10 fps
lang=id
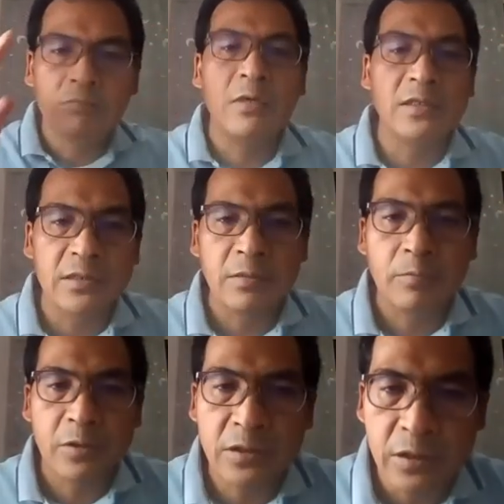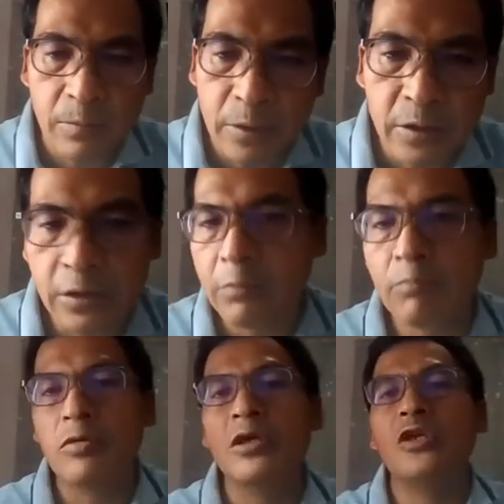masa persiapan yang
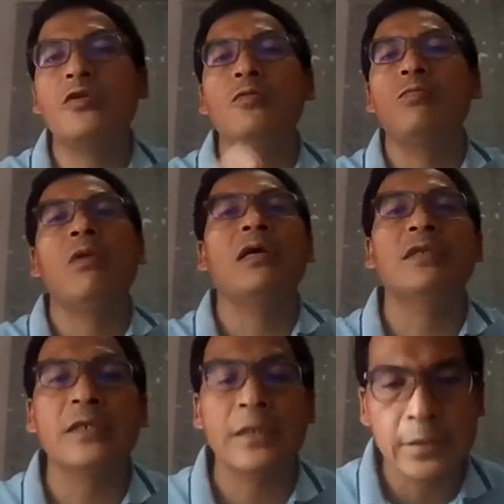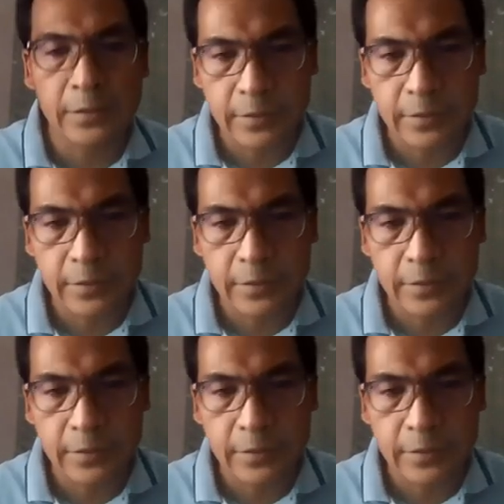begitu panjang.